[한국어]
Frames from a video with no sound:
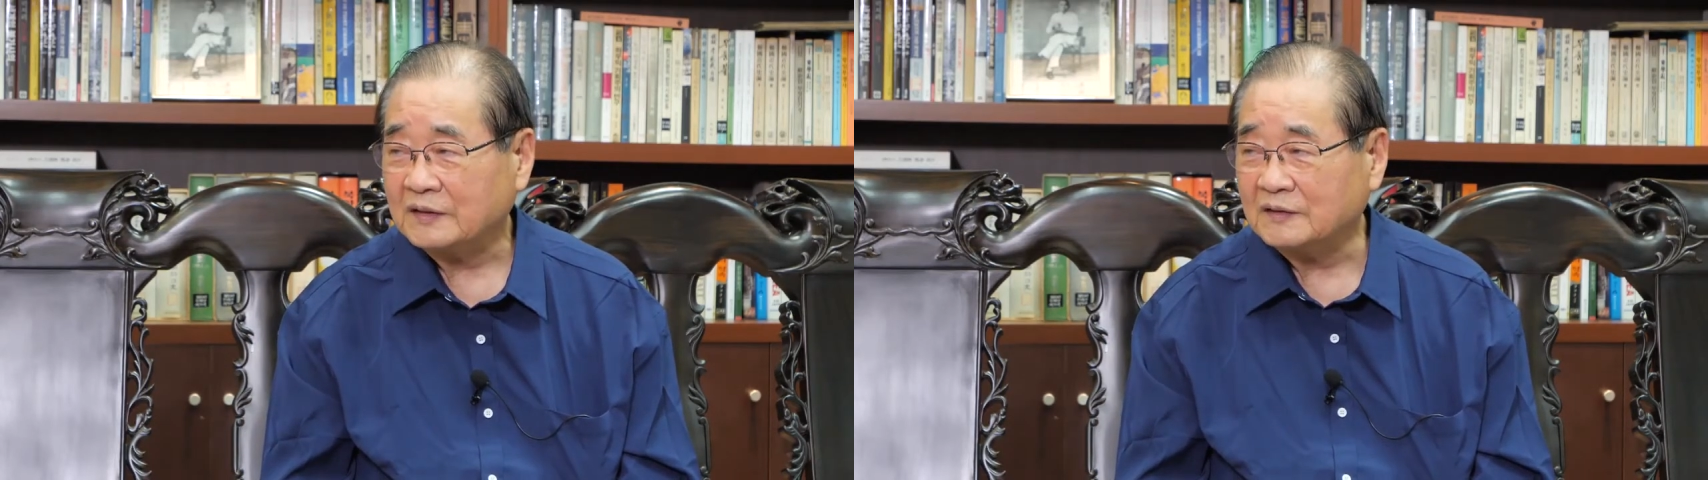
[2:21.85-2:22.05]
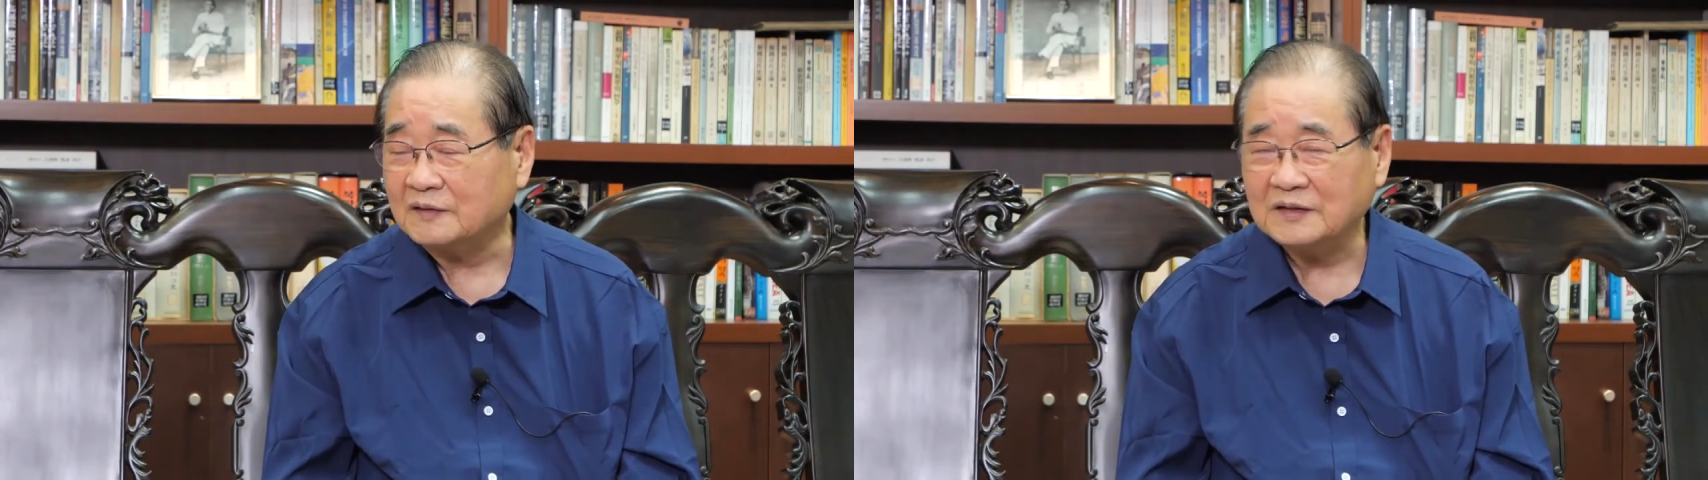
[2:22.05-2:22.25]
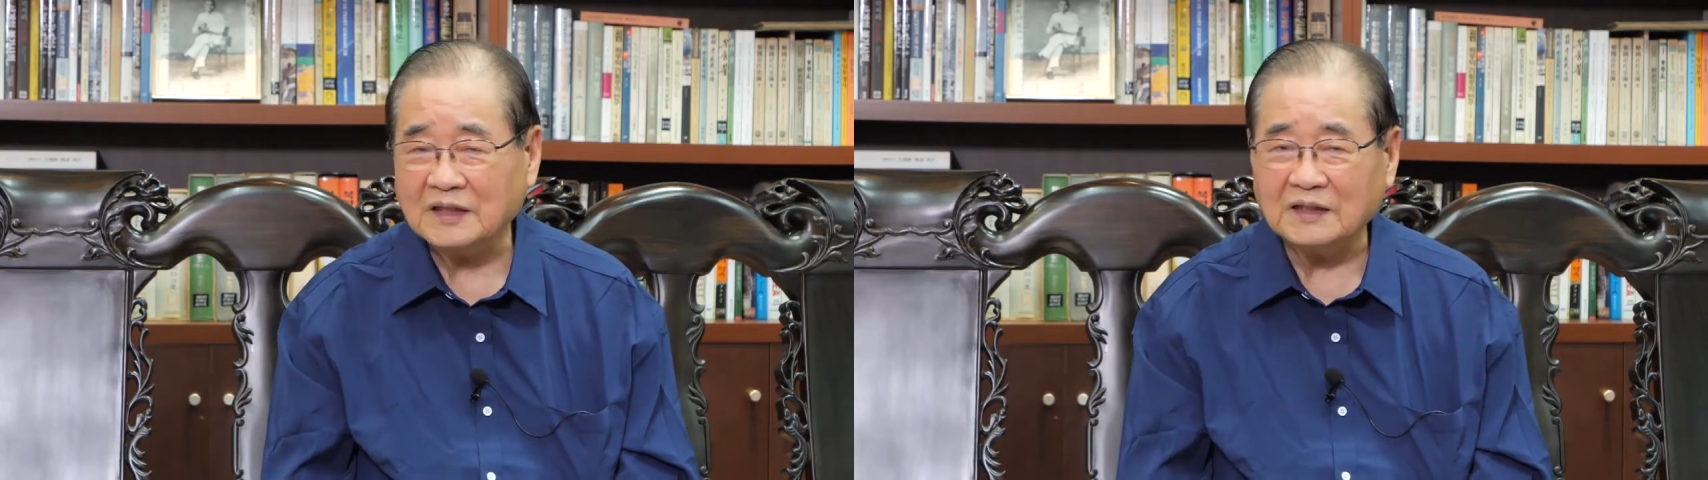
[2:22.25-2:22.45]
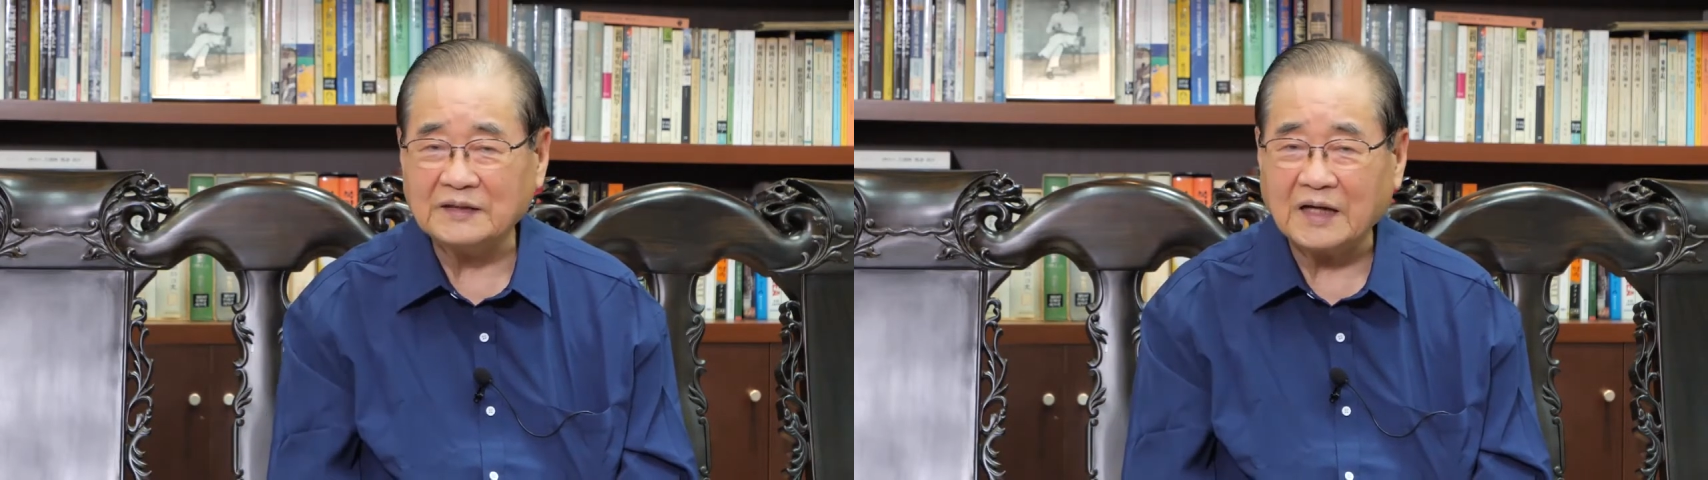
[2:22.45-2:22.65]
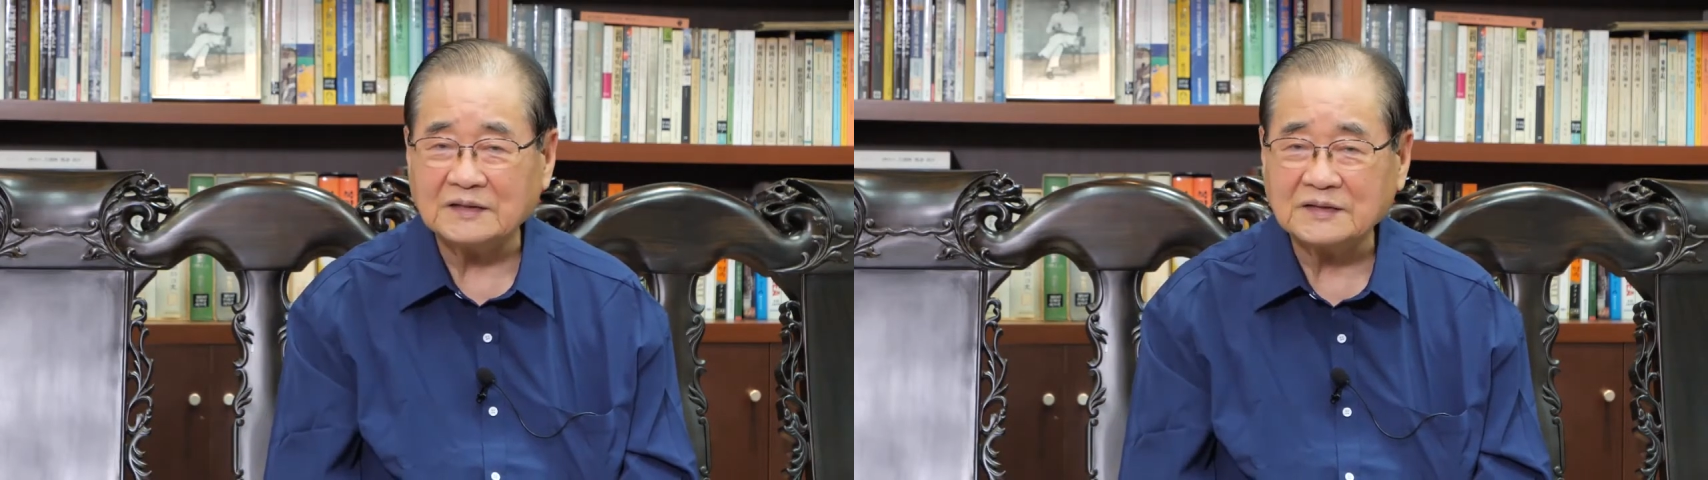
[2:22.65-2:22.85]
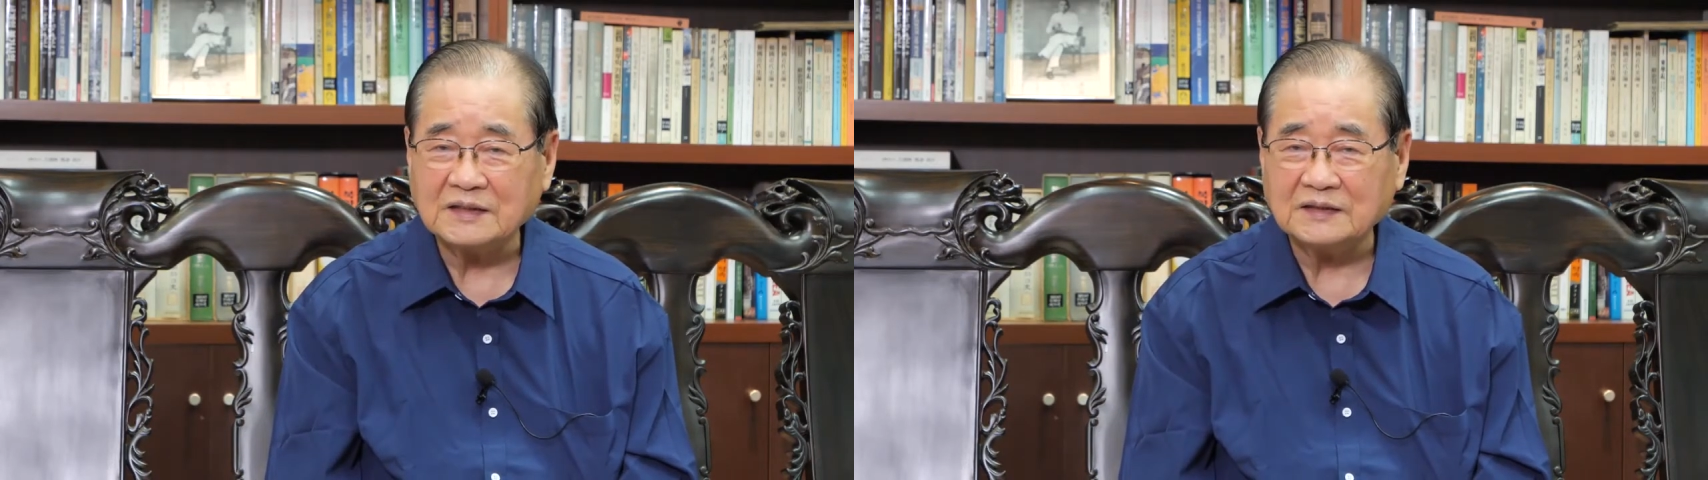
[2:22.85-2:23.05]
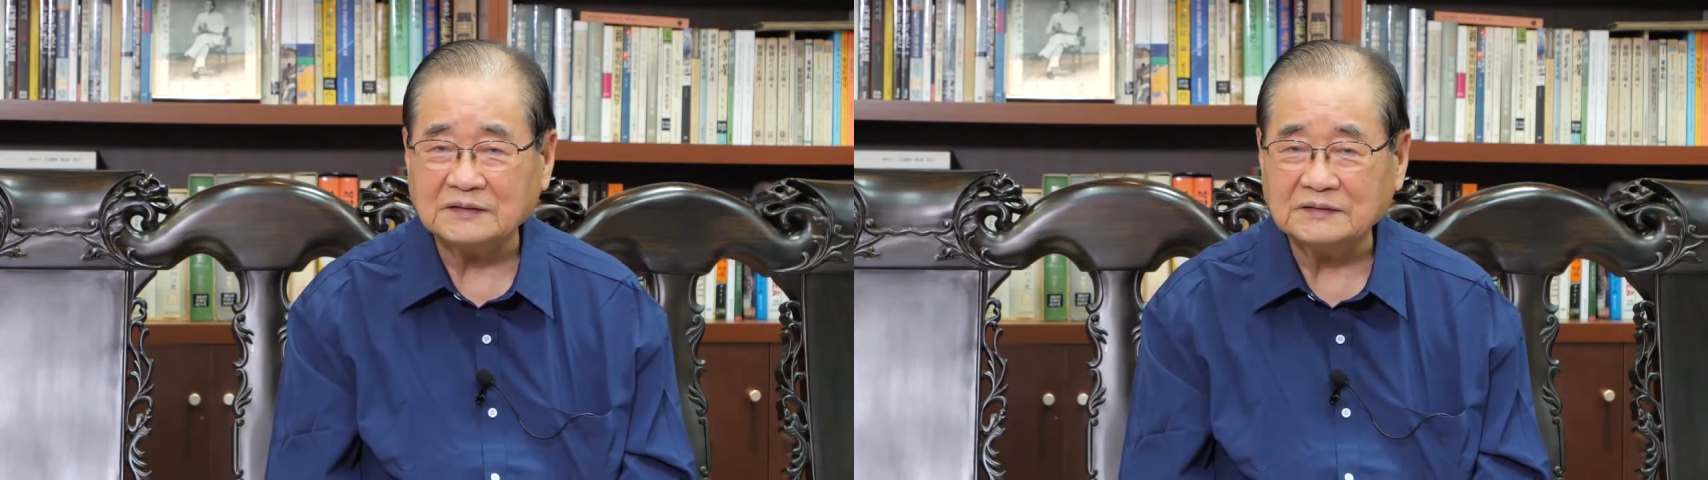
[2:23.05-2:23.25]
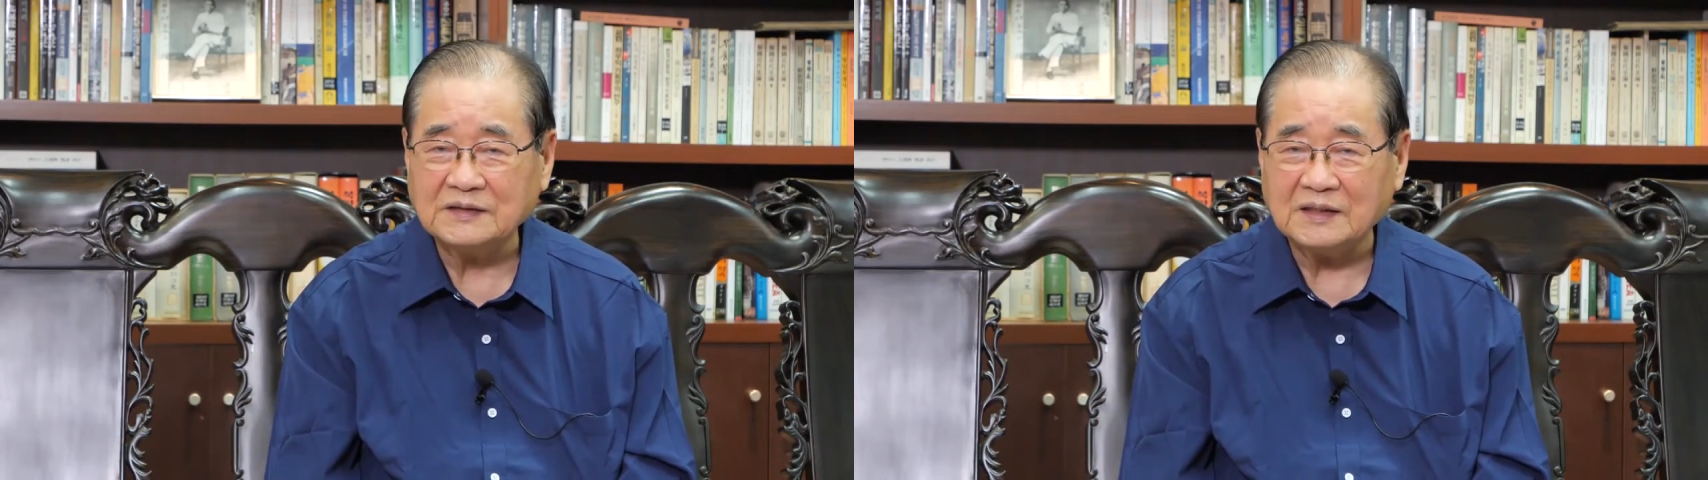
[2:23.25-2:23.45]
그러니까 내가
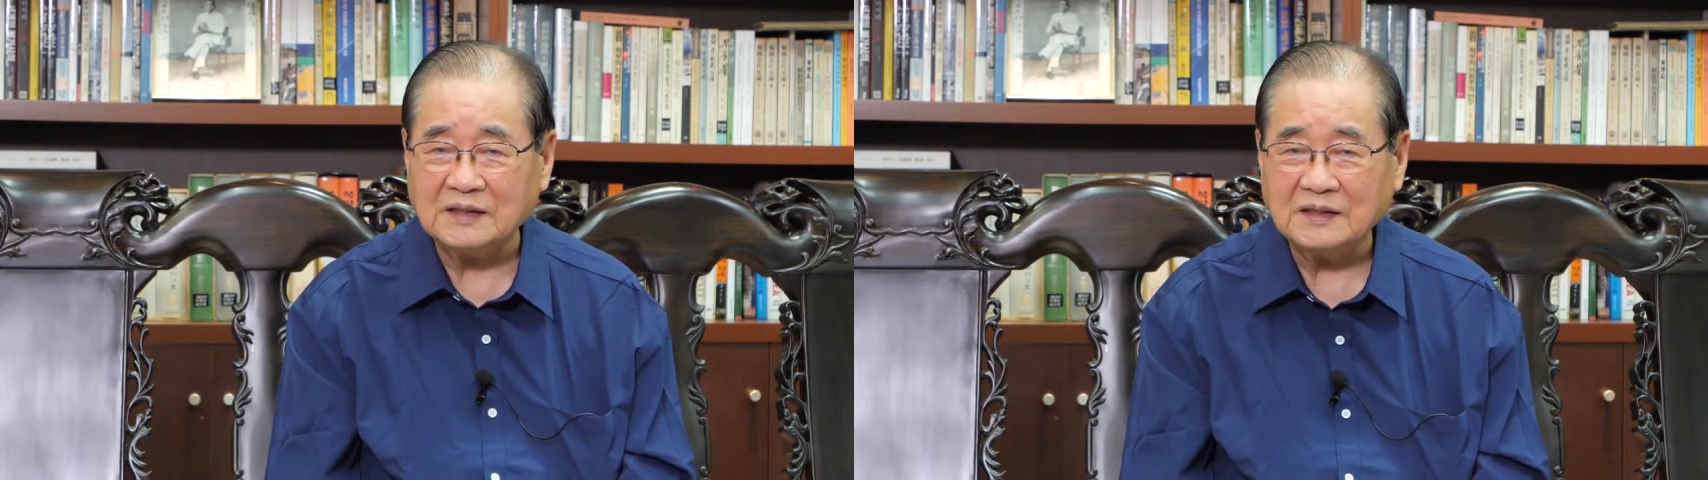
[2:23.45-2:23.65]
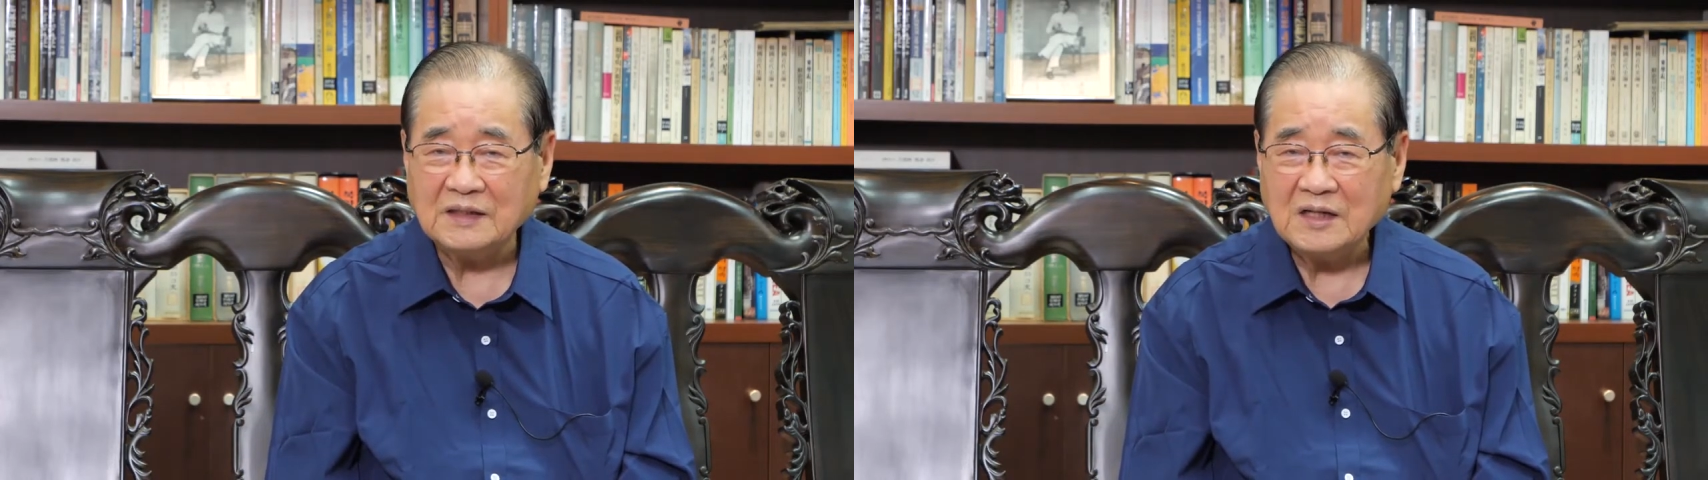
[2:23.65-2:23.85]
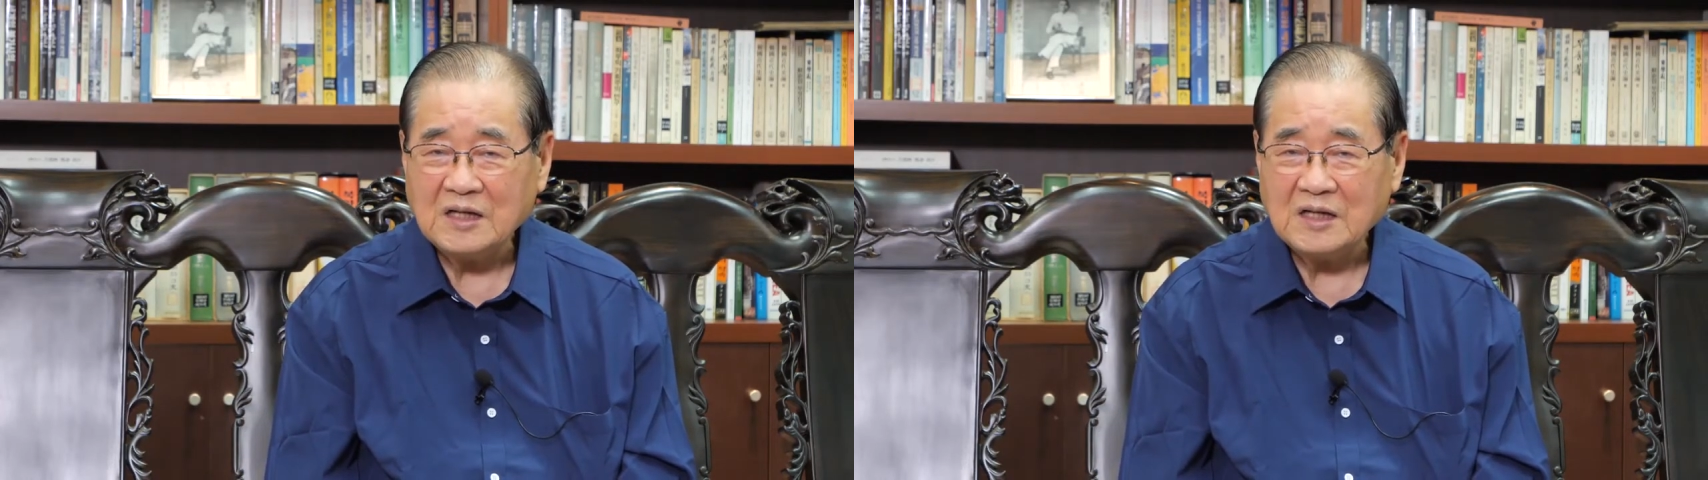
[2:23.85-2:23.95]
생각하는데